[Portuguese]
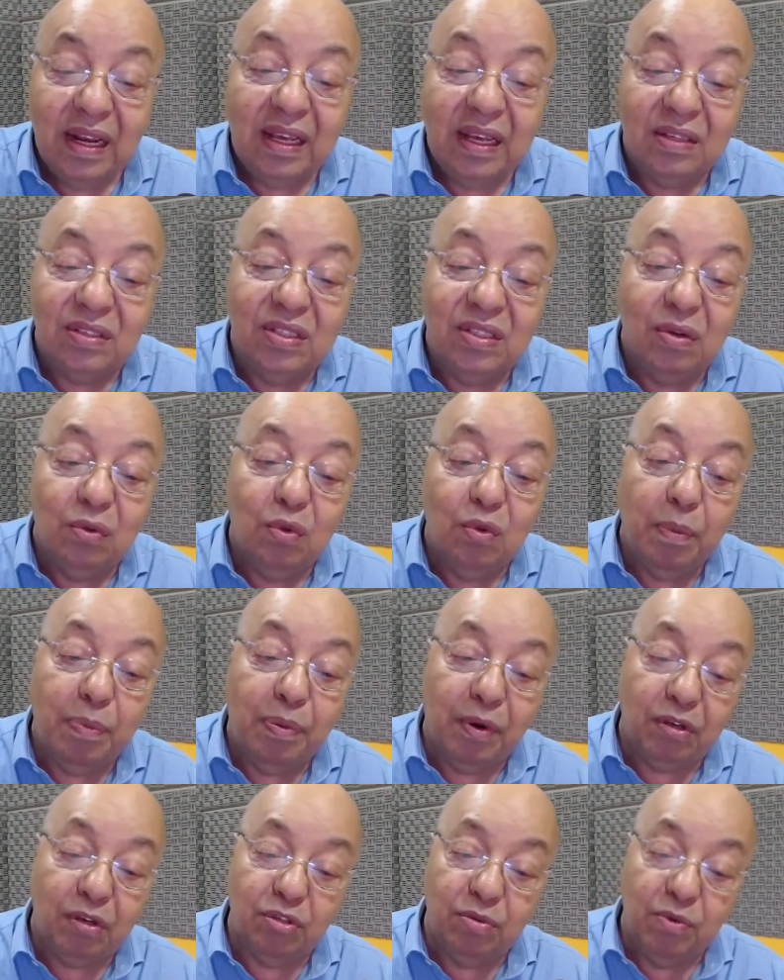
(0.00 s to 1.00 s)
eleição
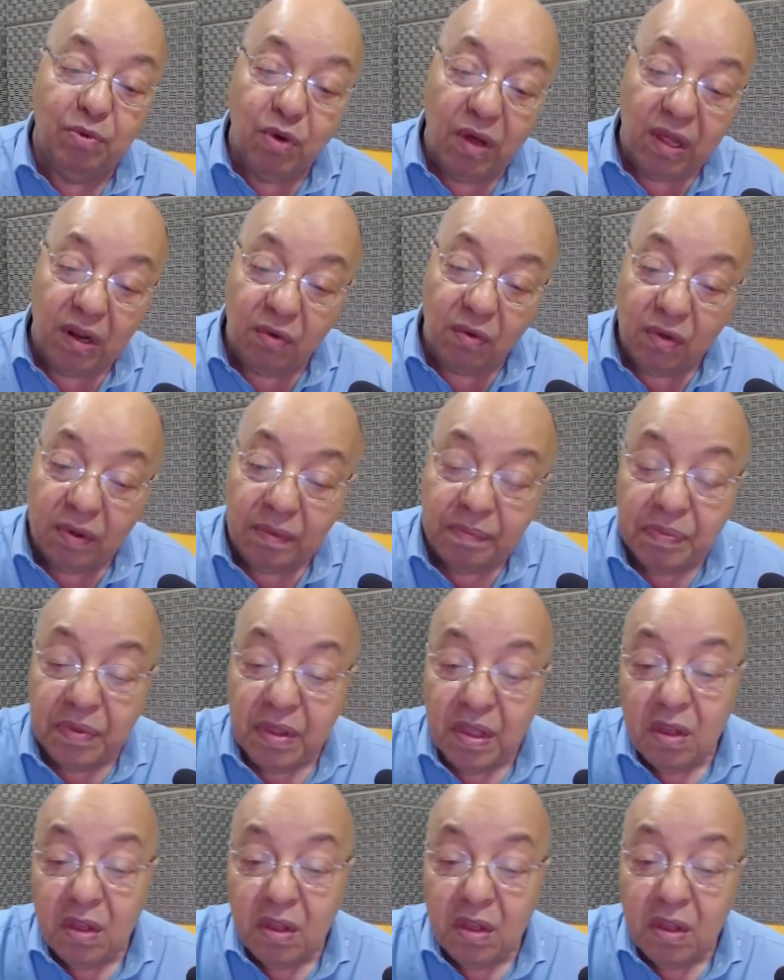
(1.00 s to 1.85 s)
do próximo ano.